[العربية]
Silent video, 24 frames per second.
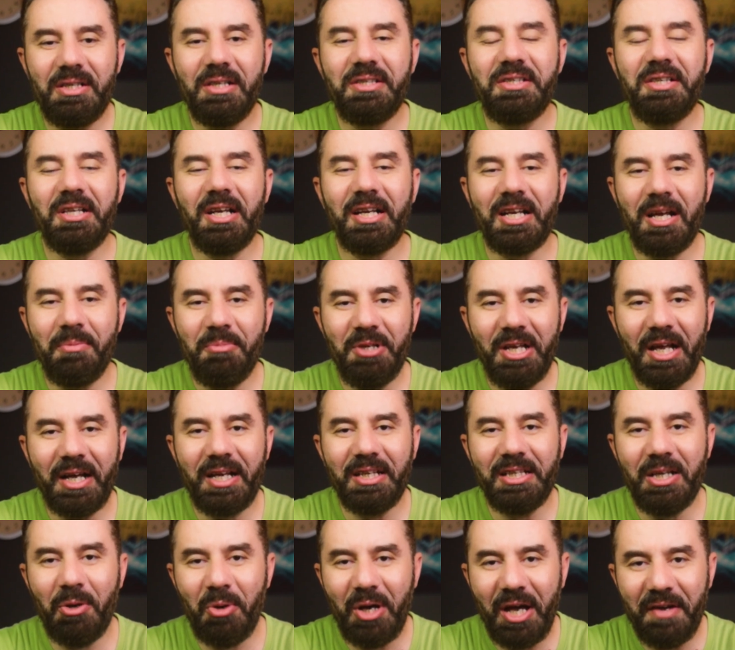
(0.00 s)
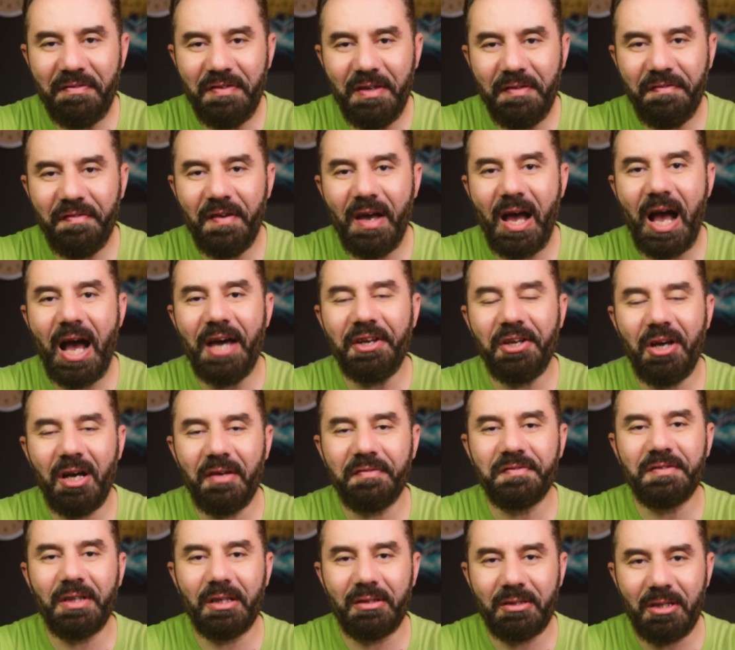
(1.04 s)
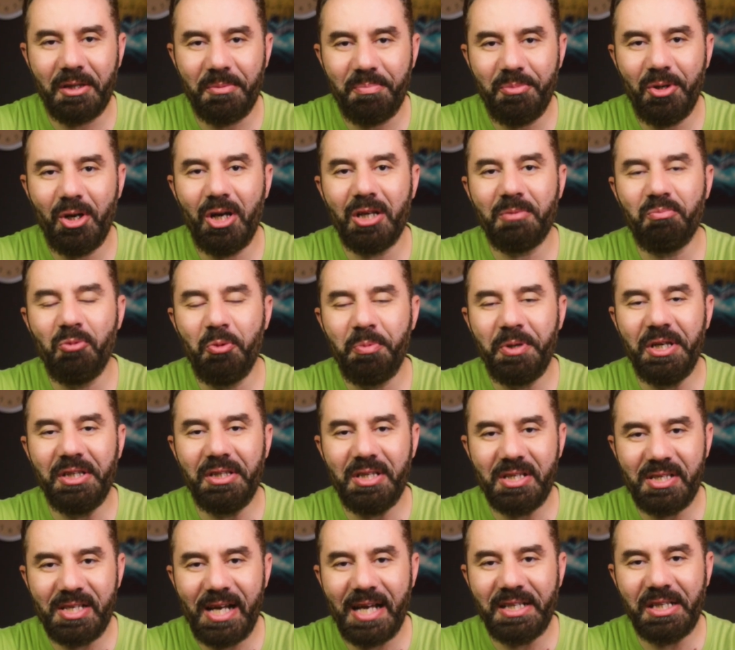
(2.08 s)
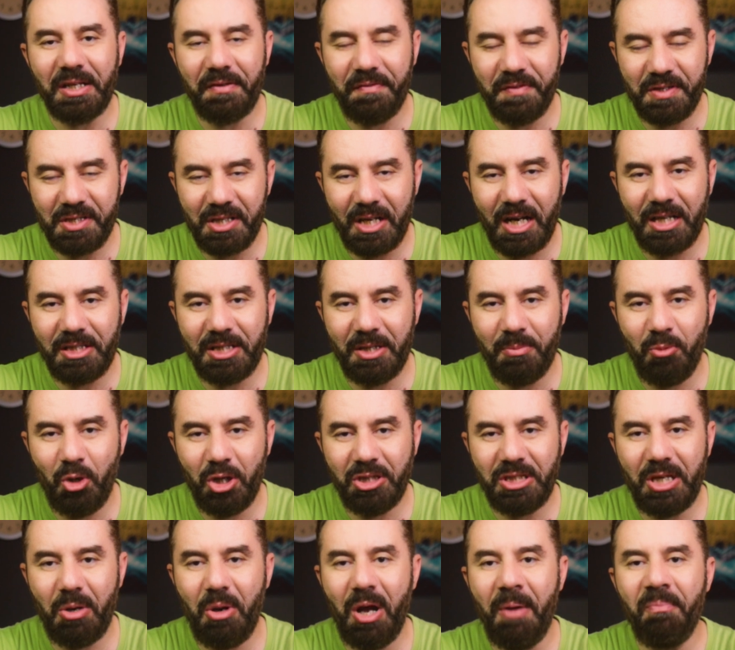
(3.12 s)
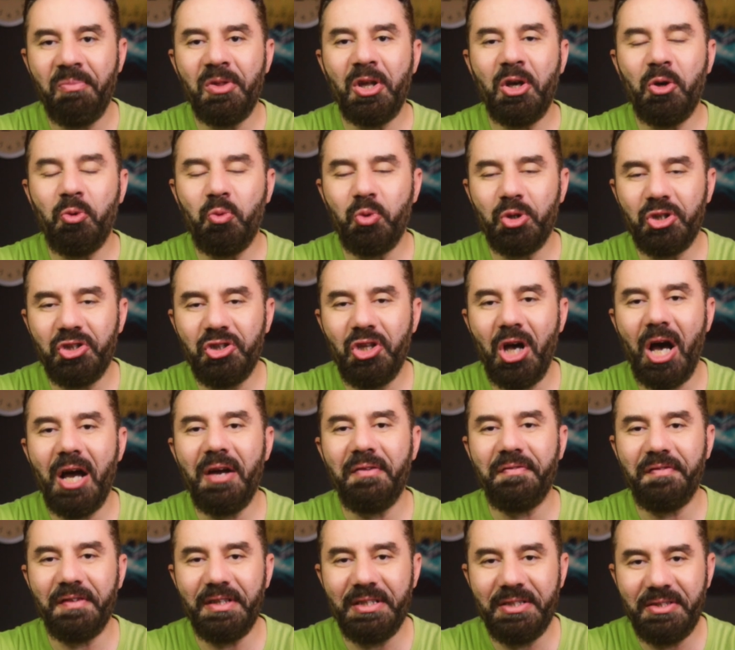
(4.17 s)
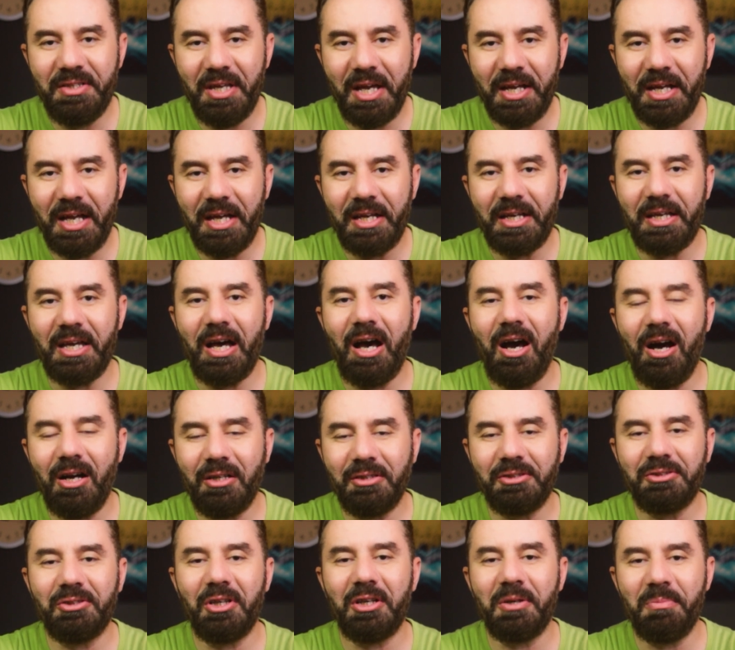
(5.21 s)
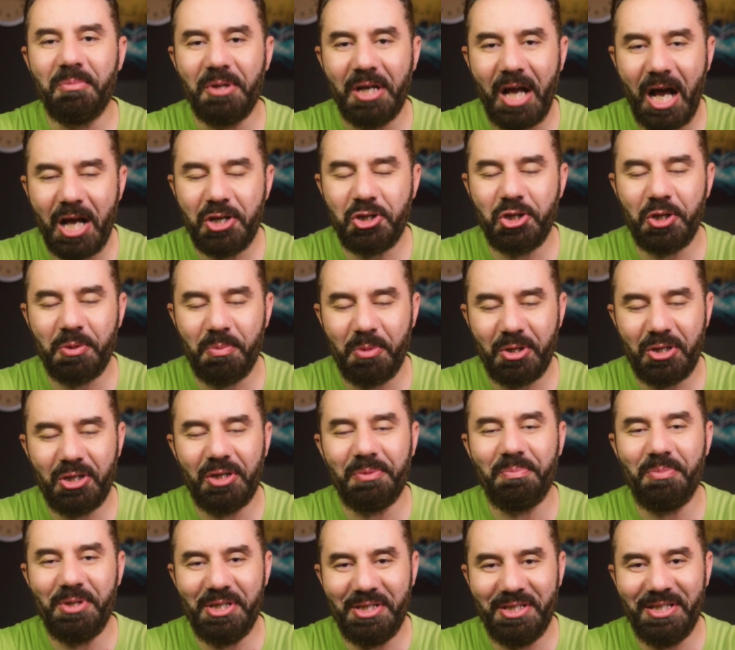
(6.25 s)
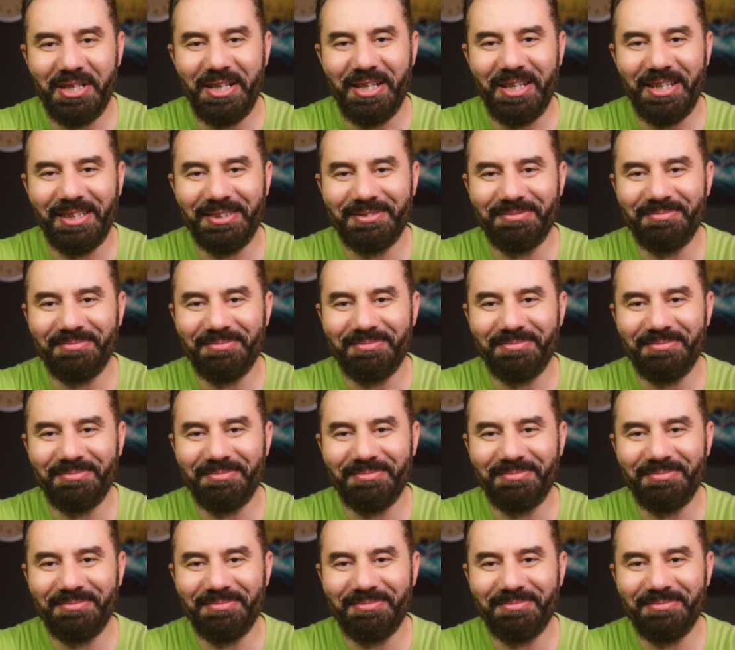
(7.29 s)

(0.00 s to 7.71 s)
سلسله جميله كده وخفيفه عن افضل تطبيقات ممكن تساعدك في صناعه المحتوى وتضاعف انتاجك اكتر من 10 مرات باذن الله